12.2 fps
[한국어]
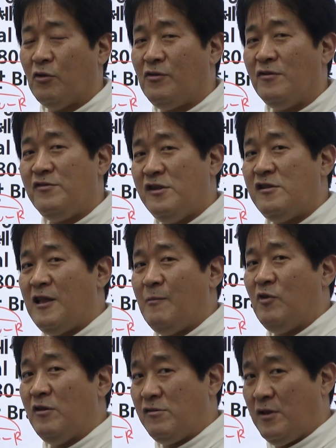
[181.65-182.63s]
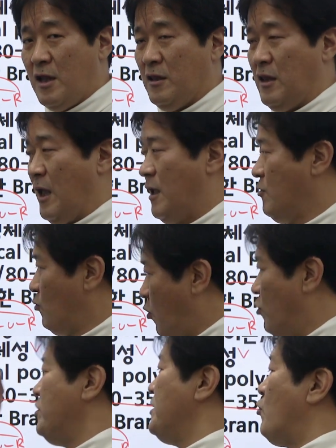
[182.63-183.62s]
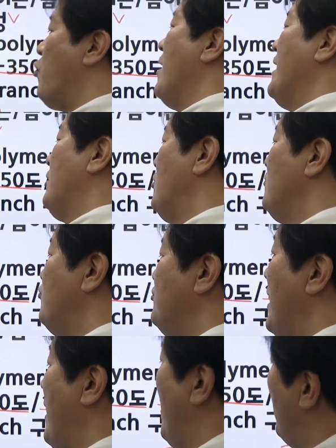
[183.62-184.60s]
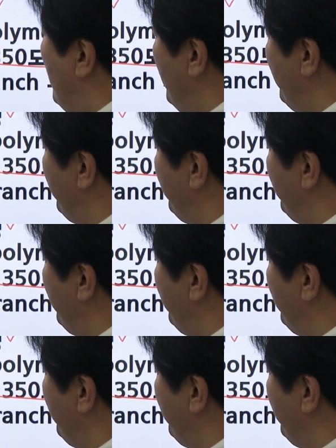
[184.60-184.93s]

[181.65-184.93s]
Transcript: 어떤 시스템도 있을 텐데 그걸 이제 고안했던 분이에요.